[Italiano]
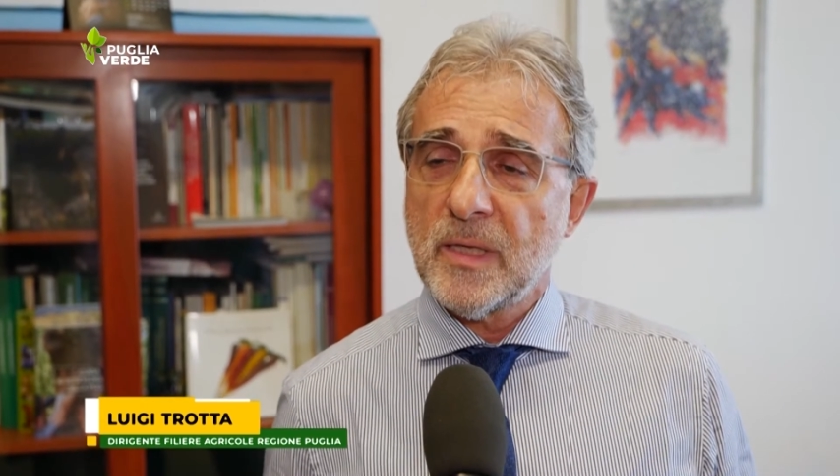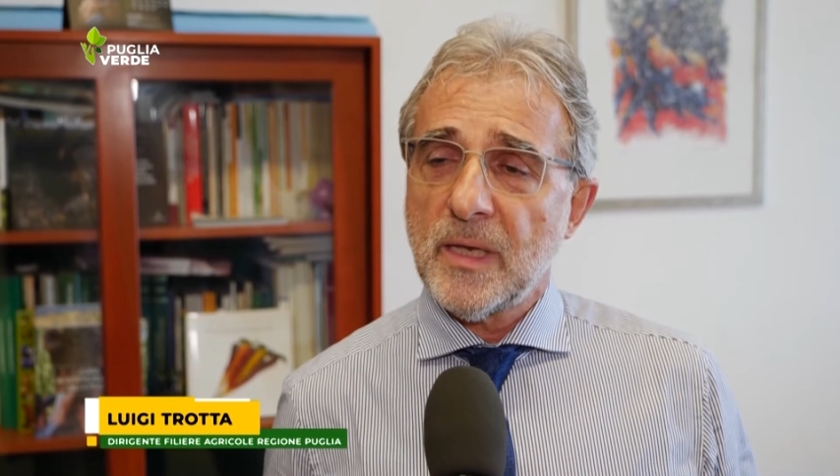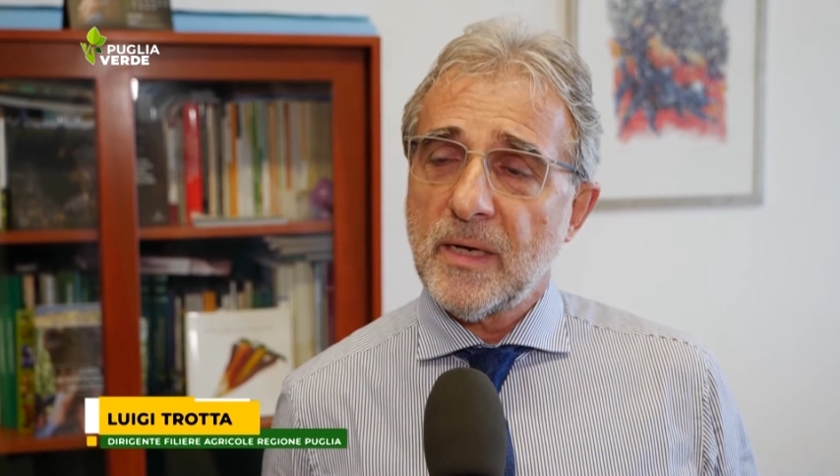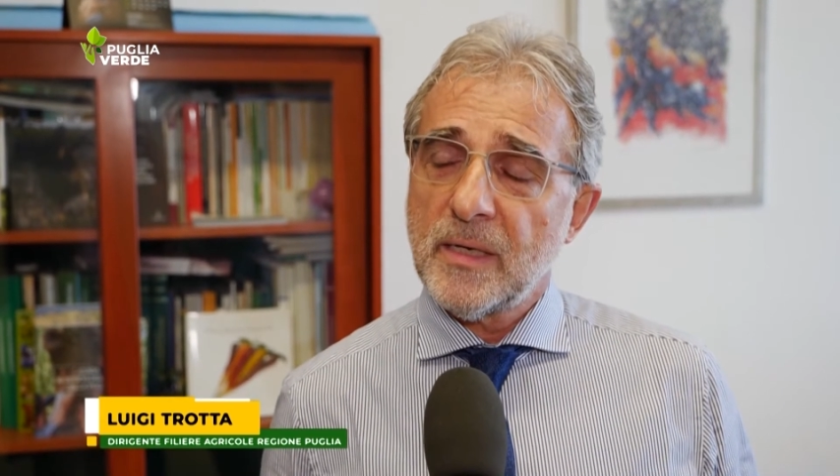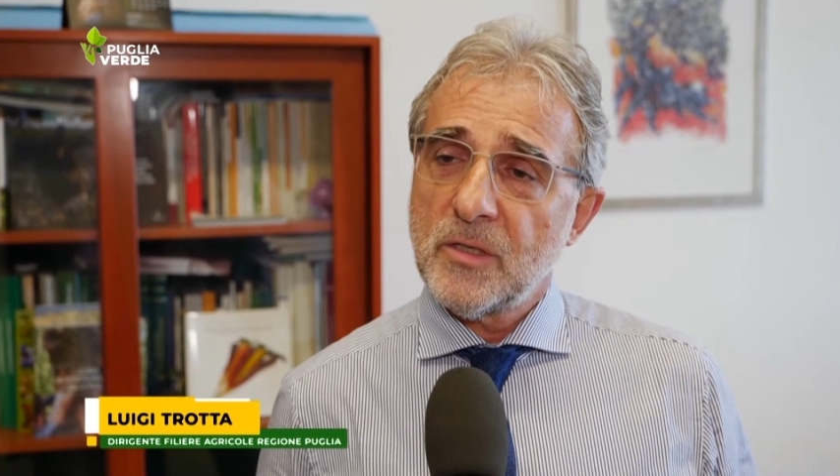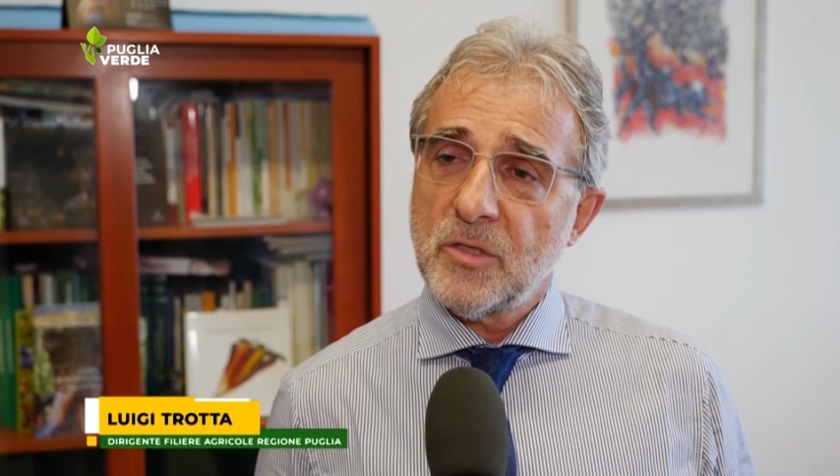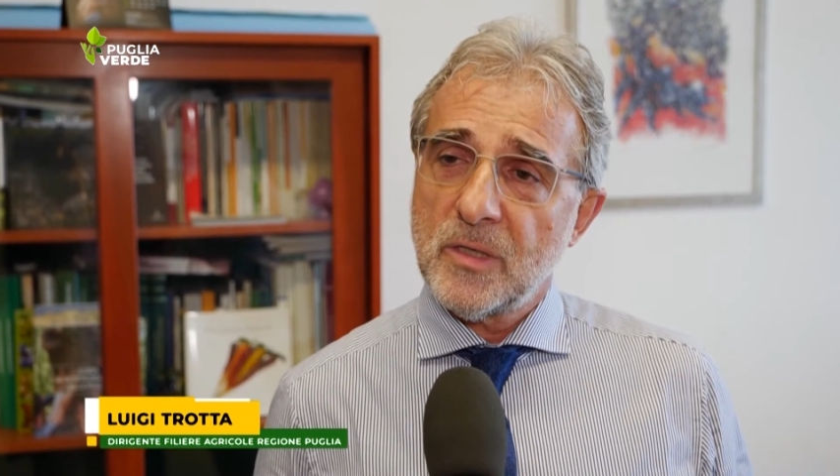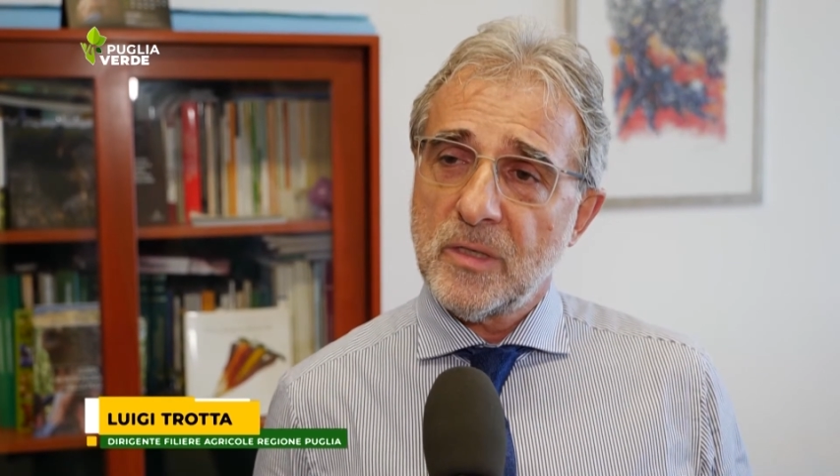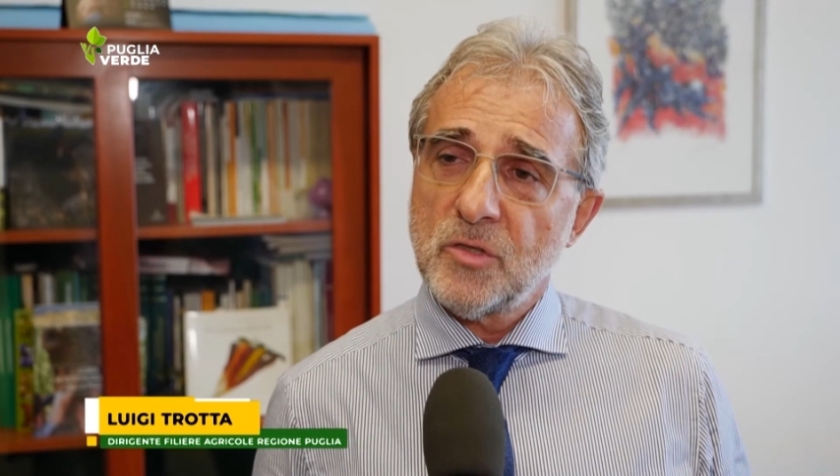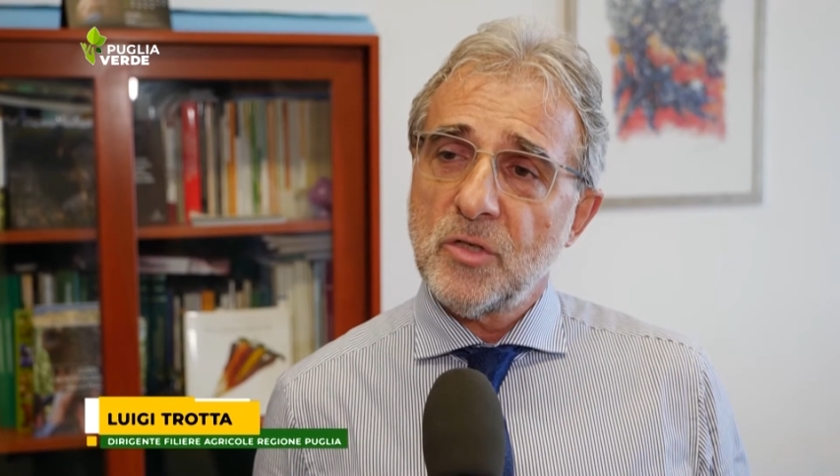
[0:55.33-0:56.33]
della
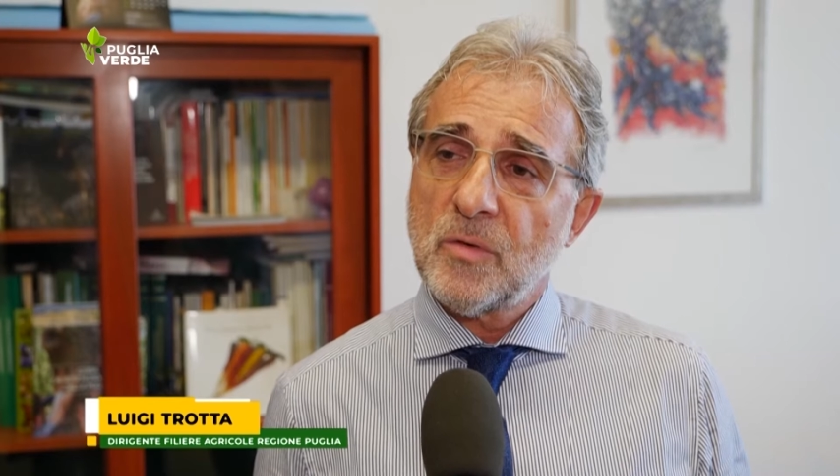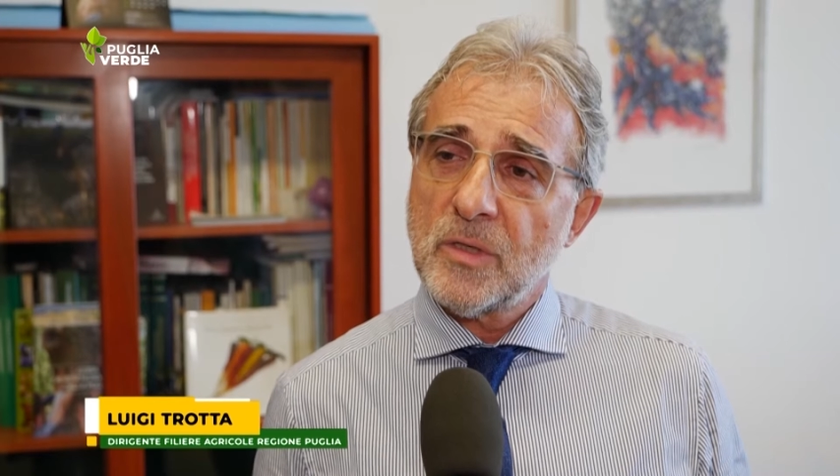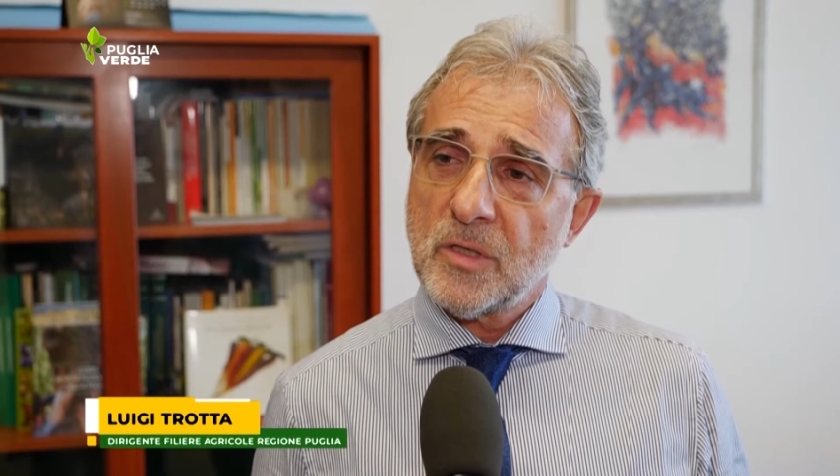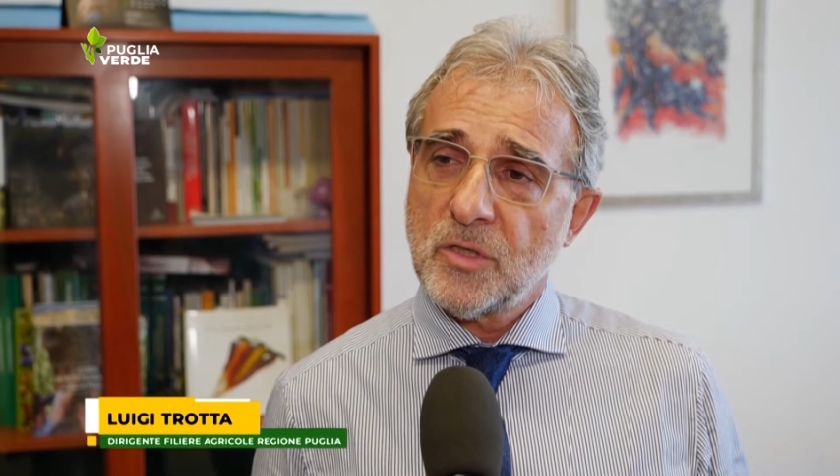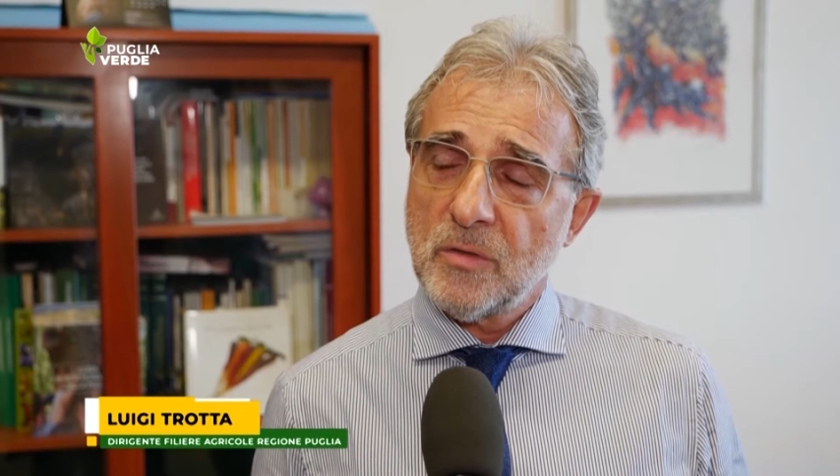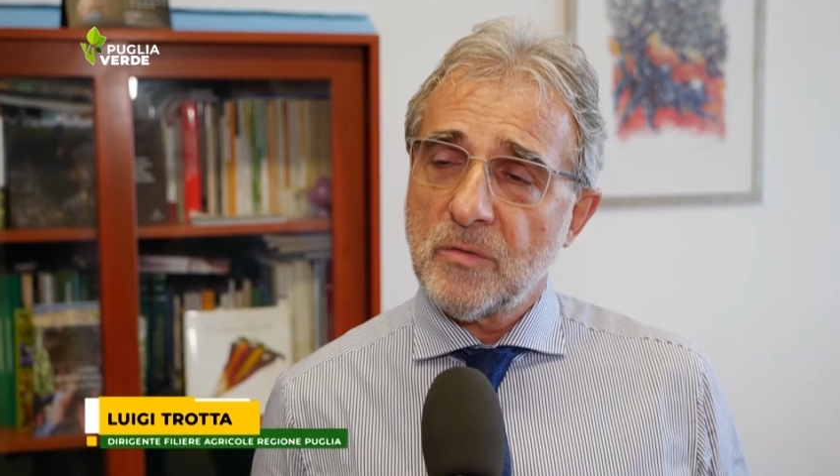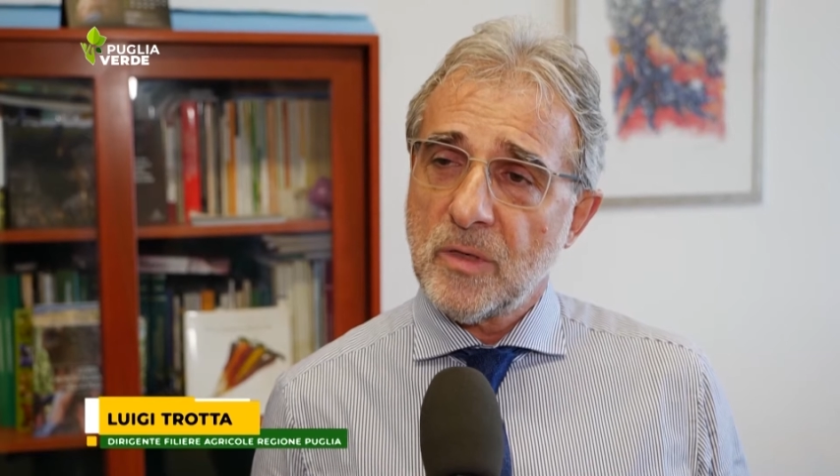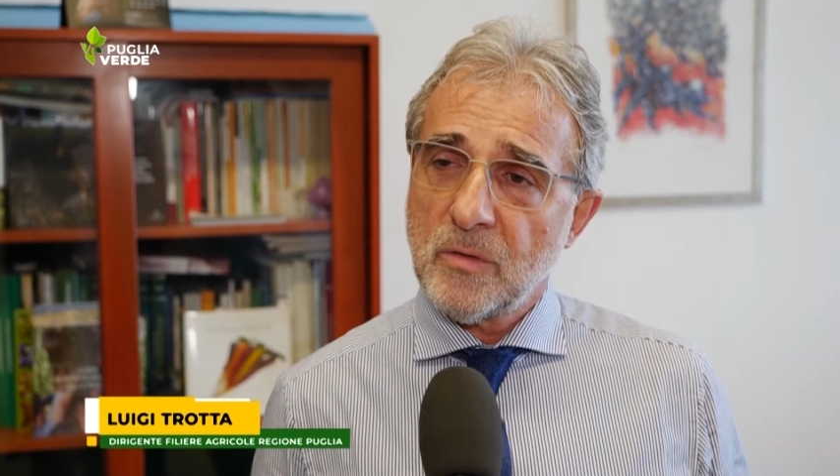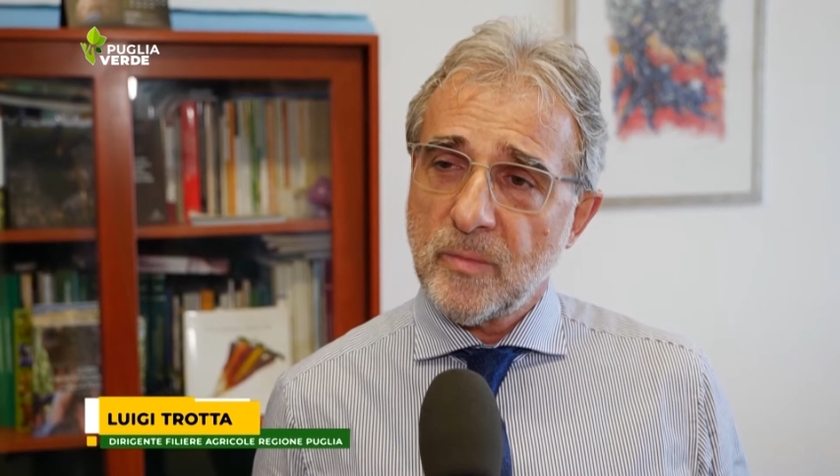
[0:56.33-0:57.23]
legge 55 del